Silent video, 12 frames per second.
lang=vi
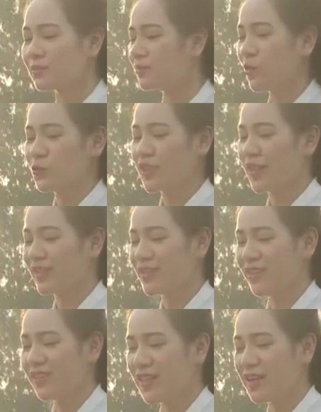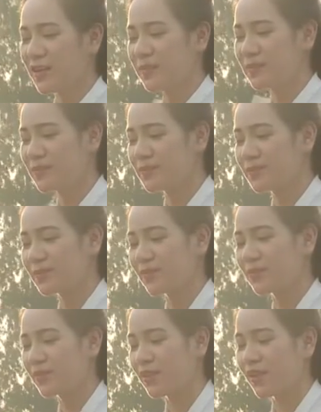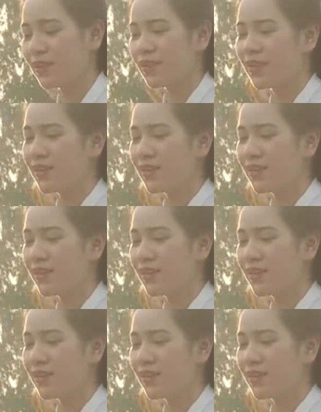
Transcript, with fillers: bông sen rất là thơm à,